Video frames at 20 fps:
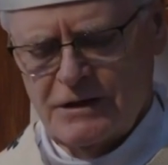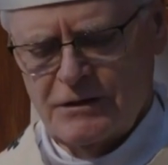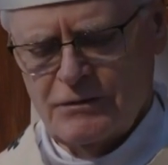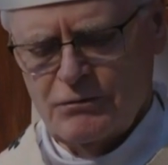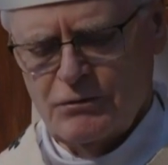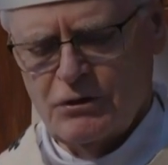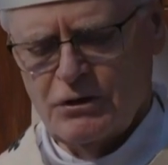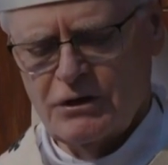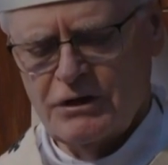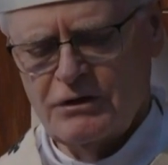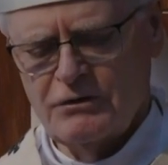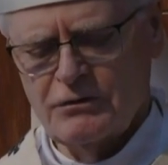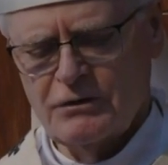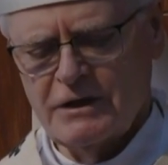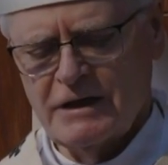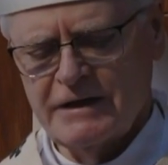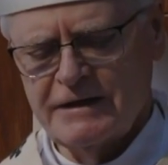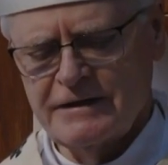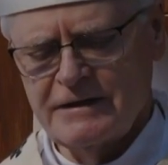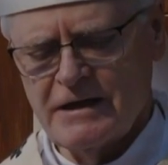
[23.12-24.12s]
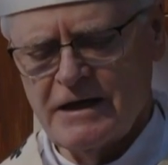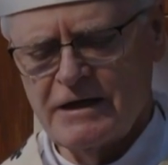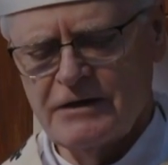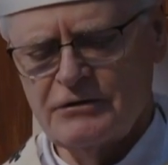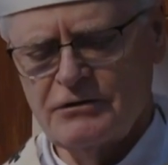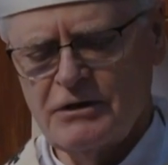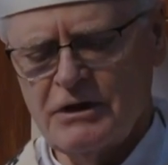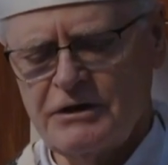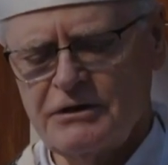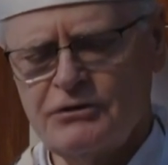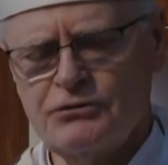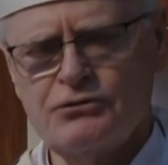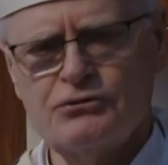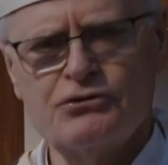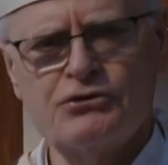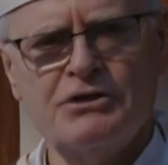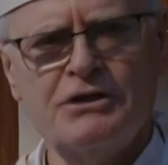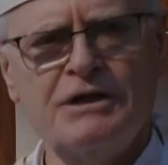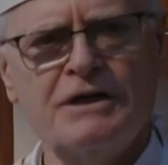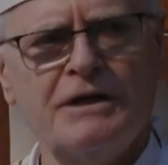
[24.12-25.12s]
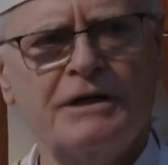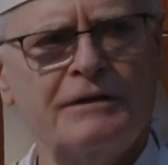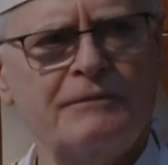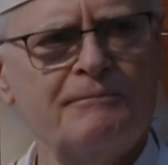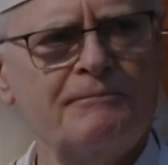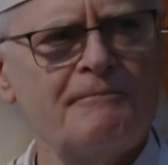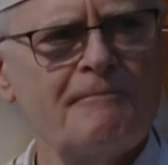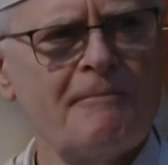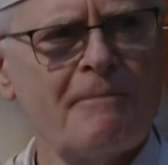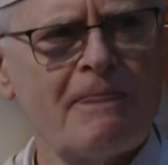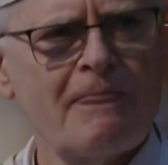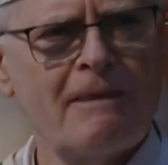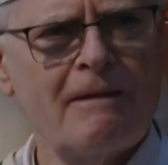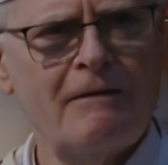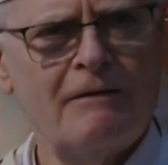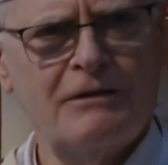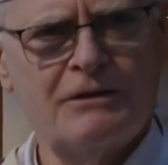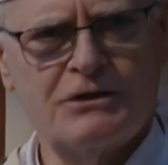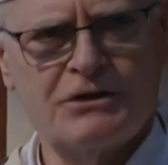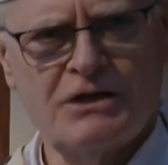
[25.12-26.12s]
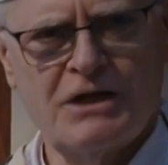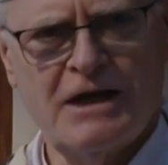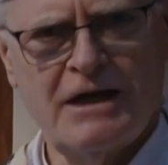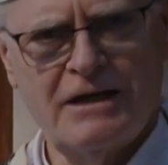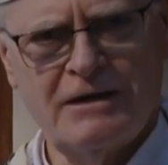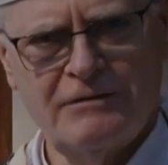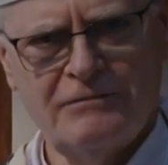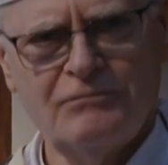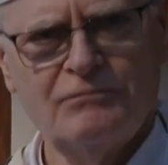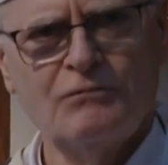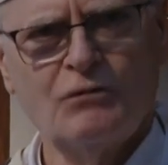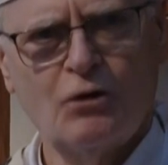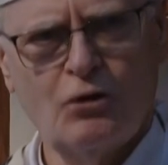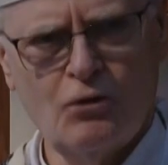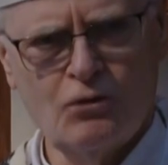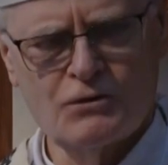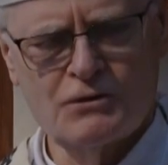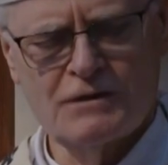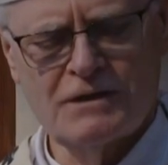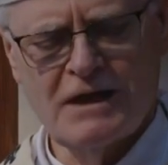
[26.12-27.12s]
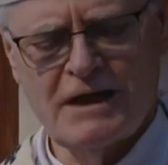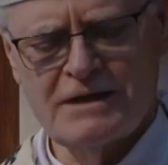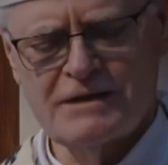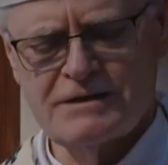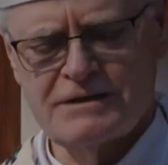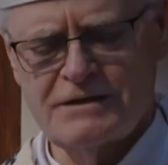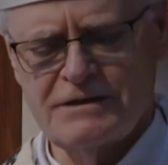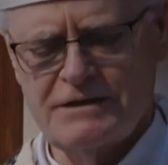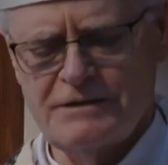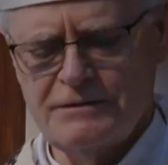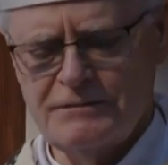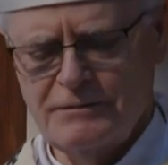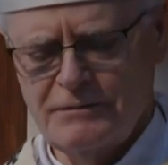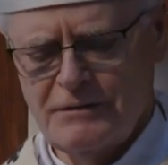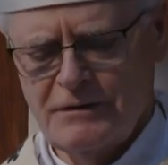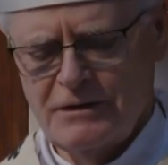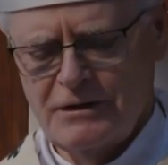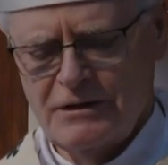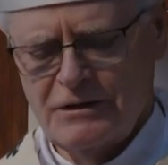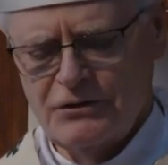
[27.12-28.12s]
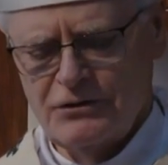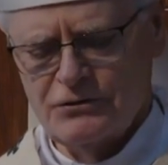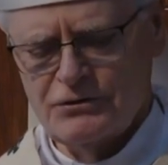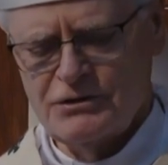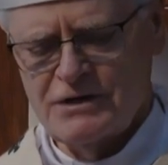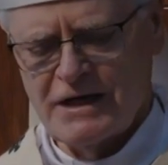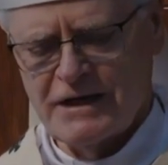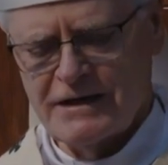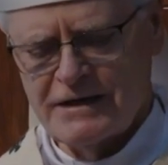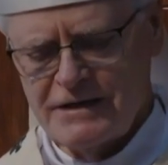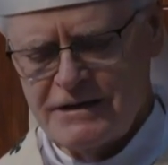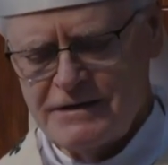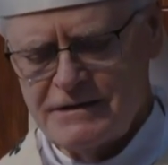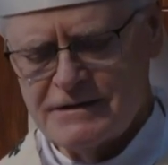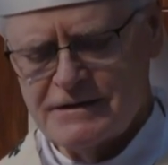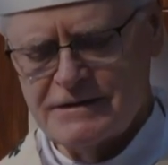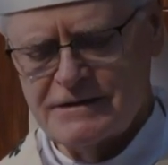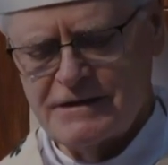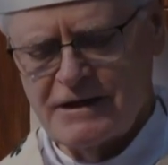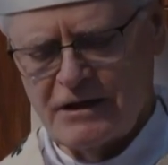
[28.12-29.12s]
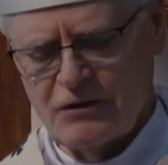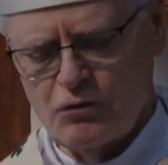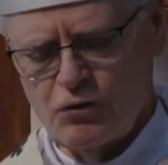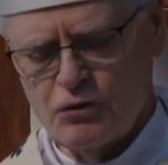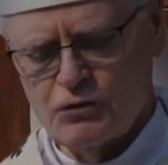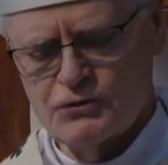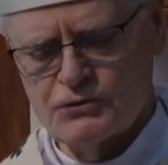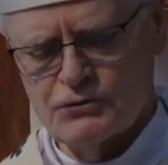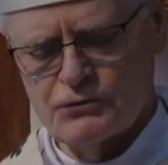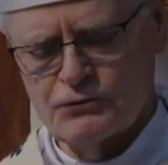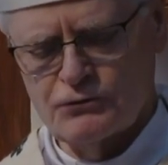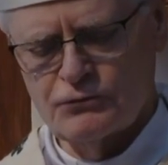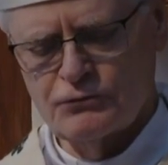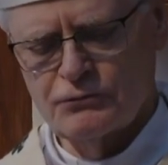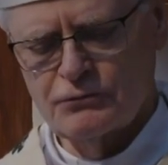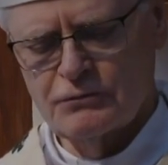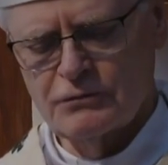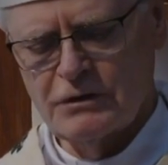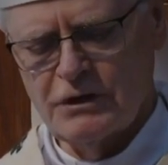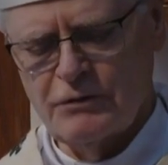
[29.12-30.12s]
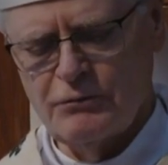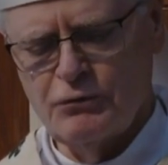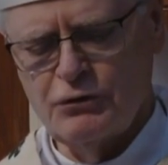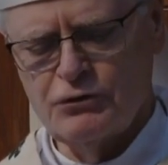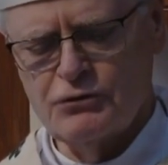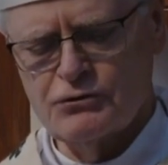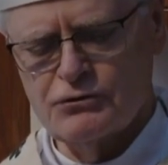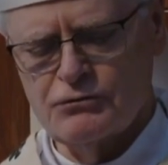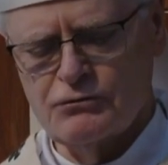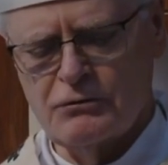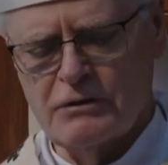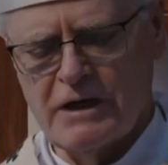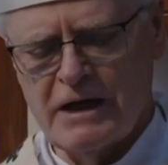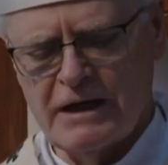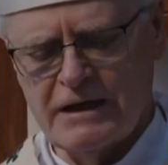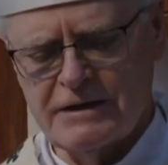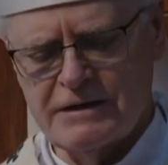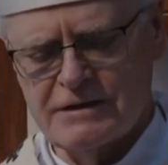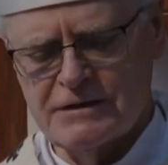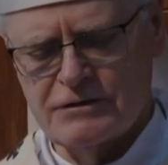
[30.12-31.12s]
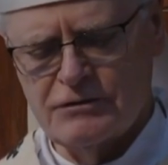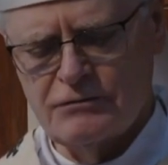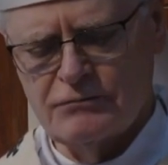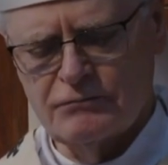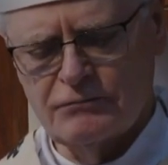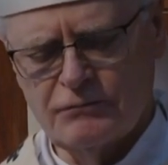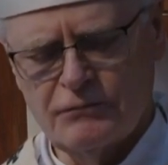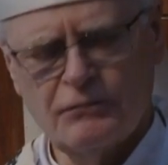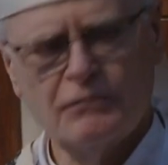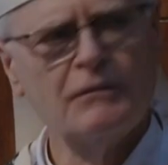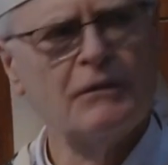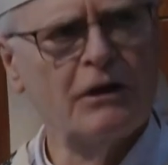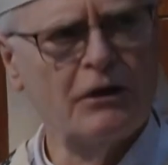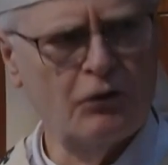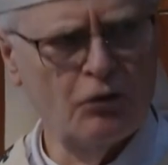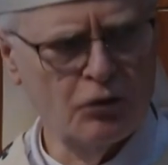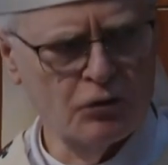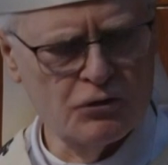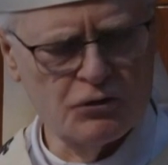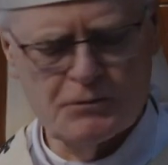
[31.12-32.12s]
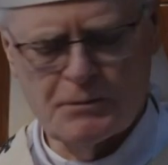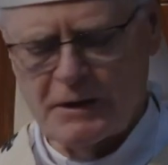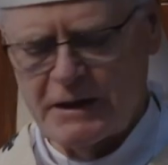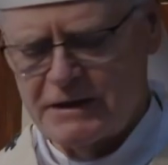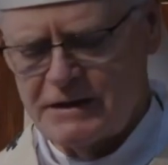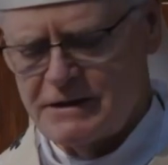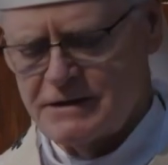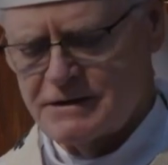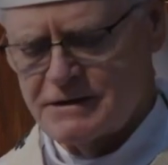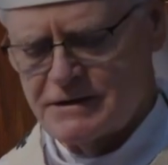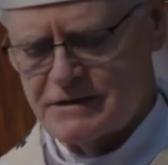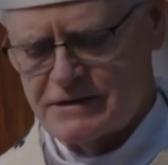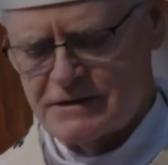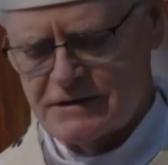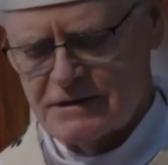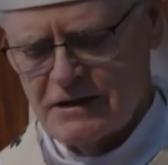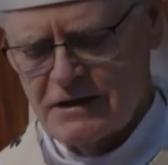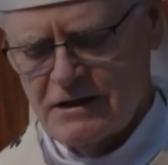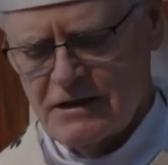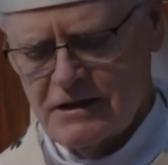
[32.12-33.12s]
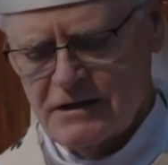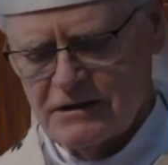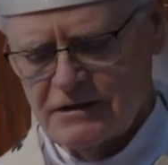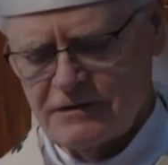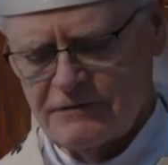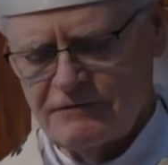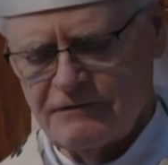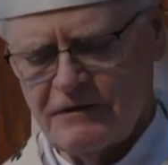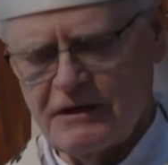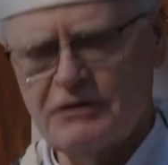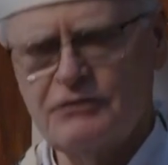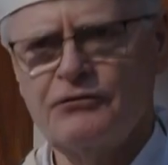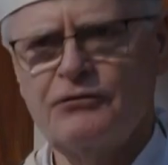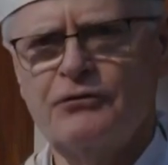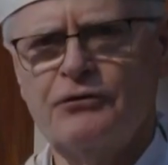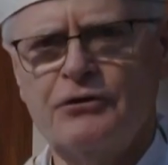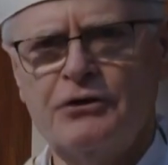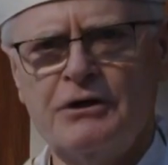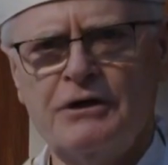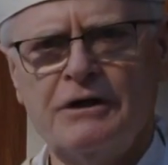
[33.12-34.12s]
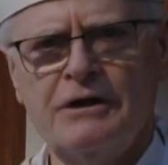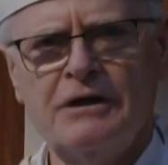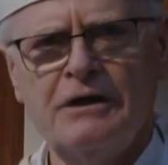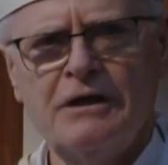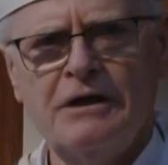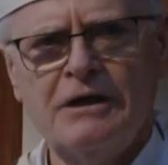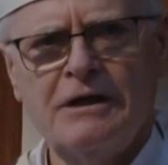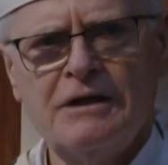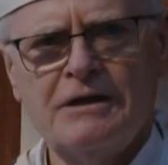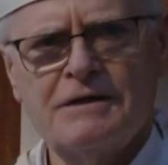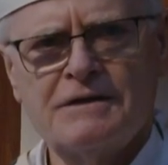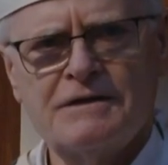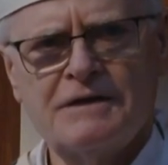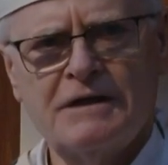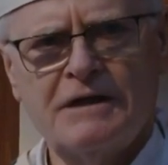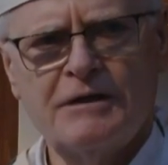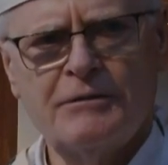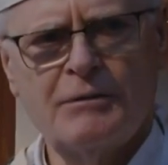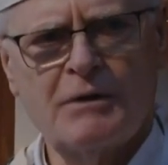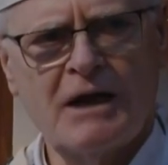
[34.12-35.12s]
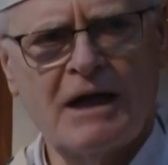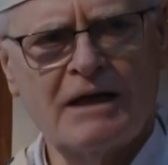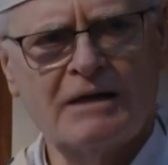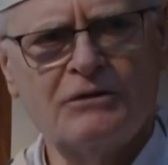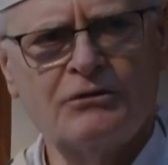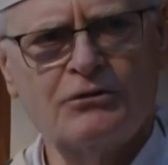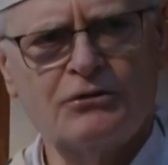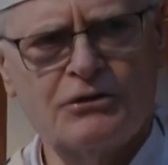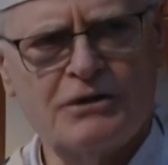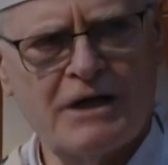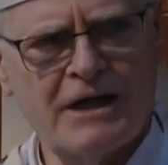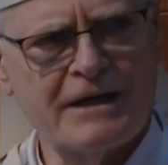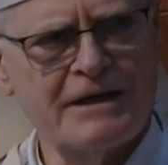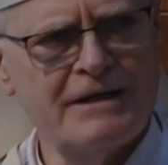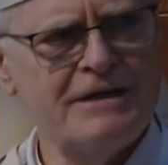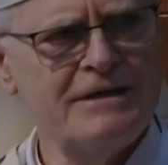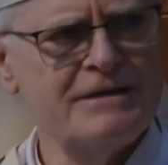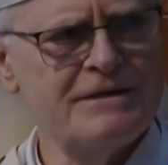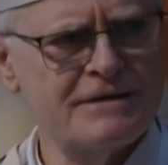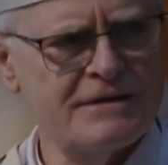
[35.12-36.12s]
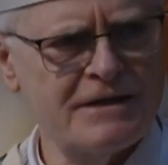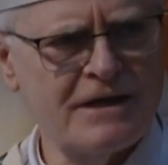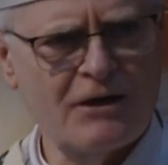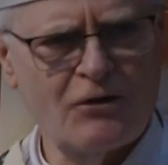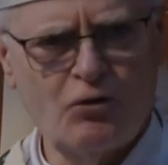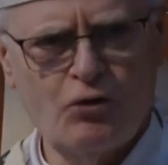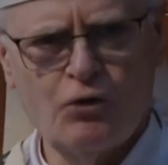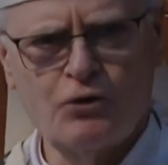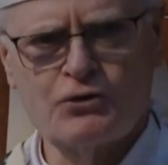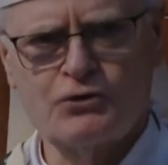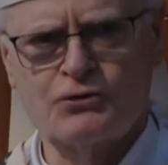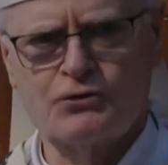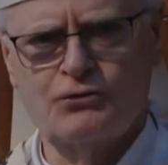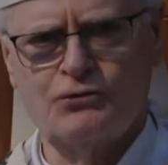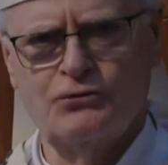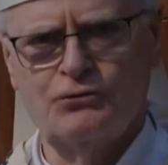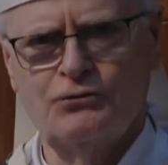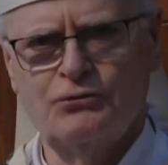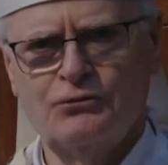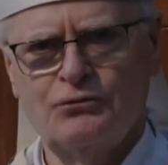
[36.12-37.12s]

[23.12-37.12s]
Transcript: embora no calendário da liturgia já estasse no dia 15 de agosto, em muitos lugares em outros países, de fato foi celebrado no dia 15 de agosto.